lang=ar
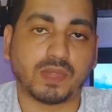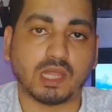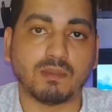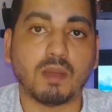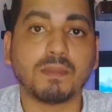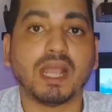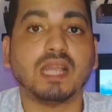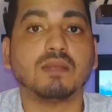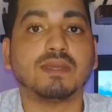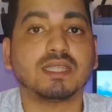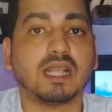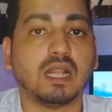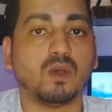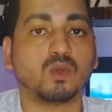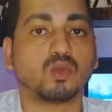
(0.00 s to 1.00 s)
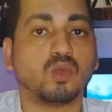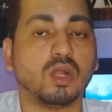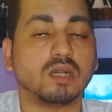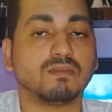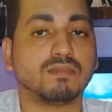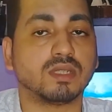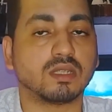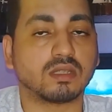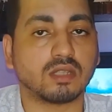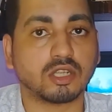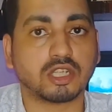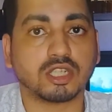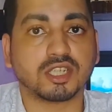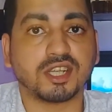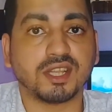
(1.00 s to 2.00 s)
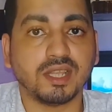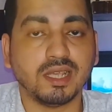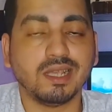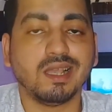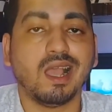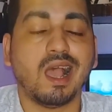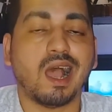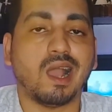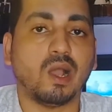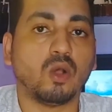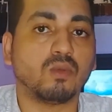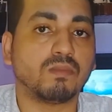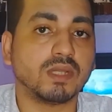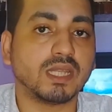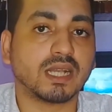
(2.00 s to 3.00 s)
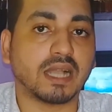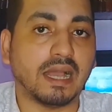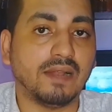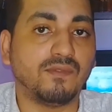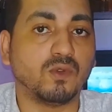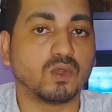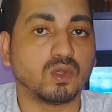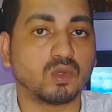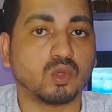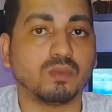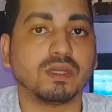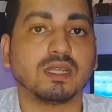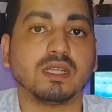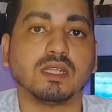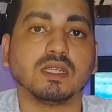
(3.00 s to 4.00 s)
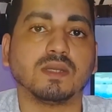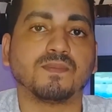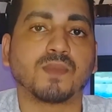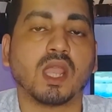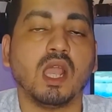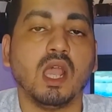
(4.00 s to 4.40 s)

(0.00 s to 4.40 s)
تمام يعني مثلا لو الدولار ب 16 جنيه هياخد منك 1600 جنيه